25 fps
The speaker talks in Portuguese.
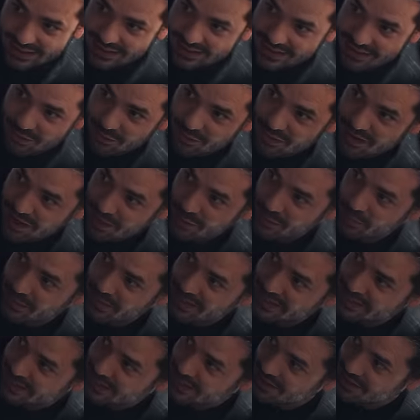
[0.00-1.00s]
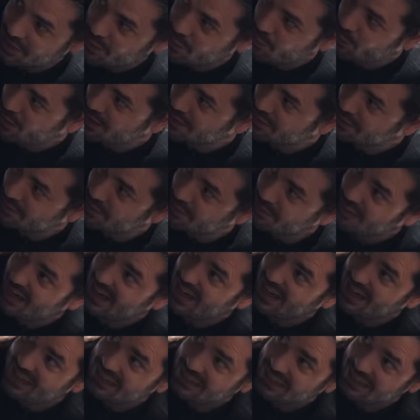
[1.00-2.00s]
Esse é um carro pensado em quatro
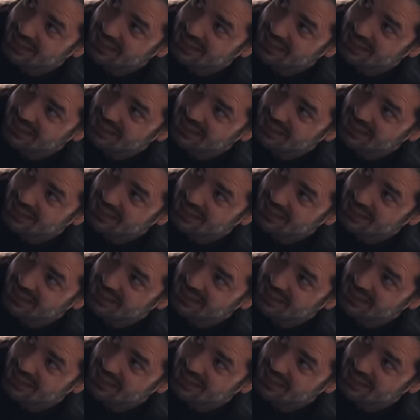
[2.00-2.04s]
lugares, a